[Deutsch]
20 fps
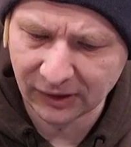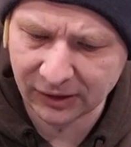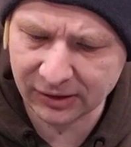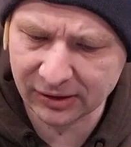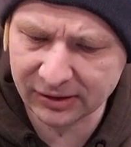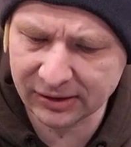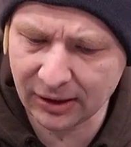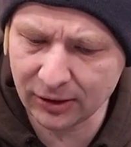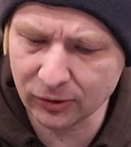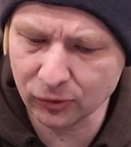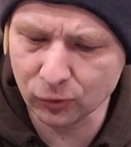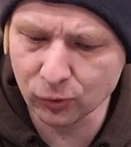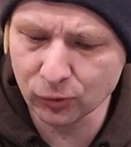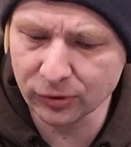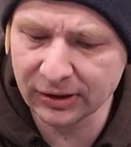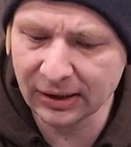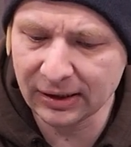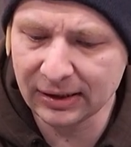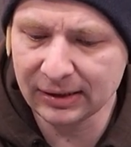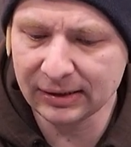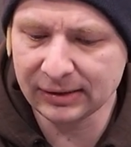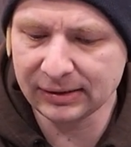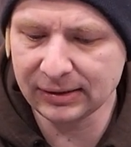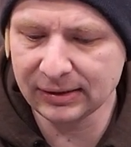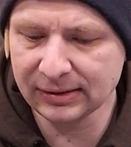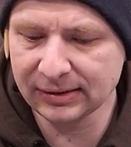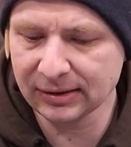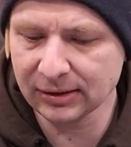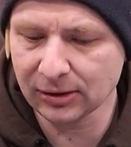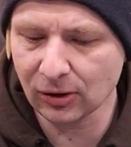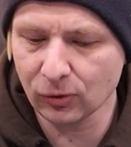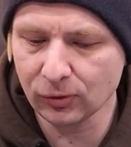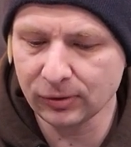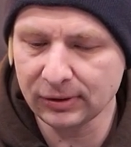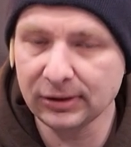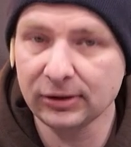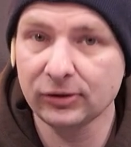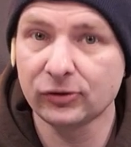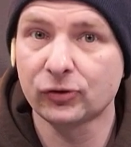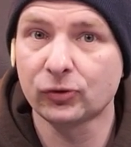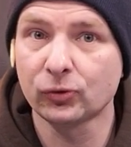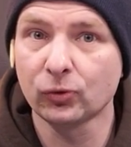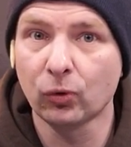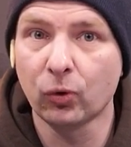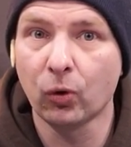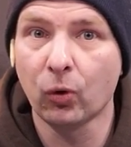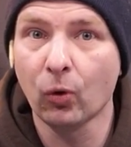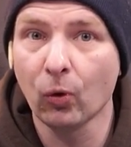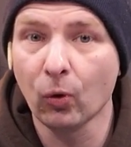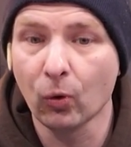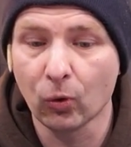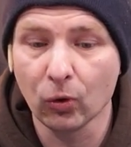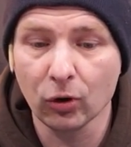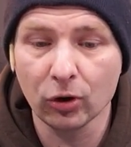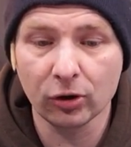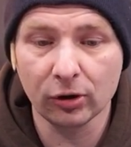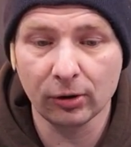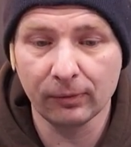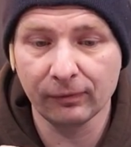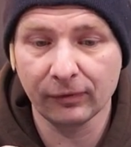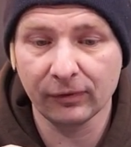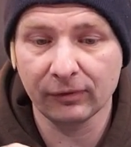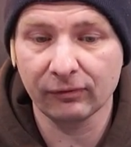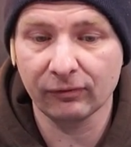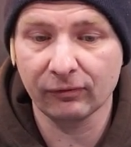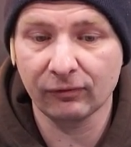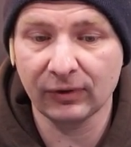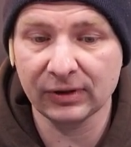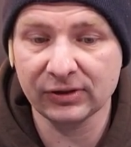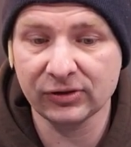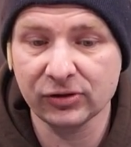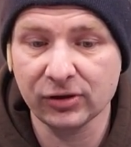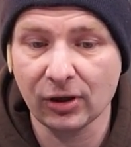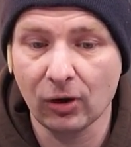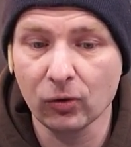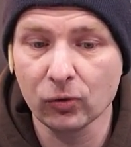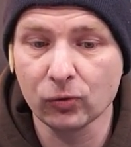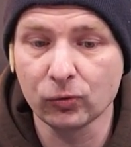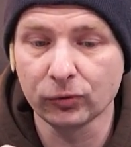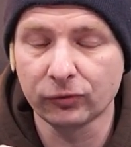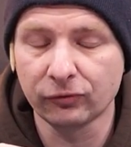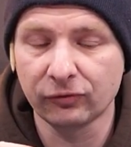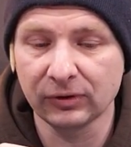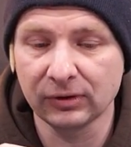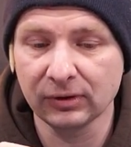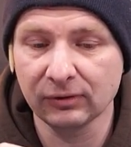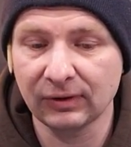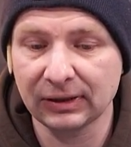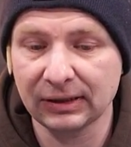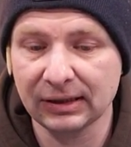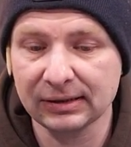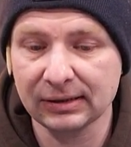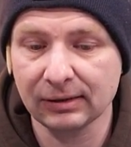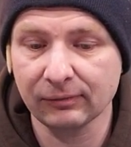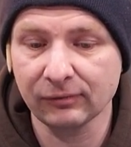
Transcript: Das hält gut. Sie sind auch nicht zu hoch, was ich auch gut finde, weil das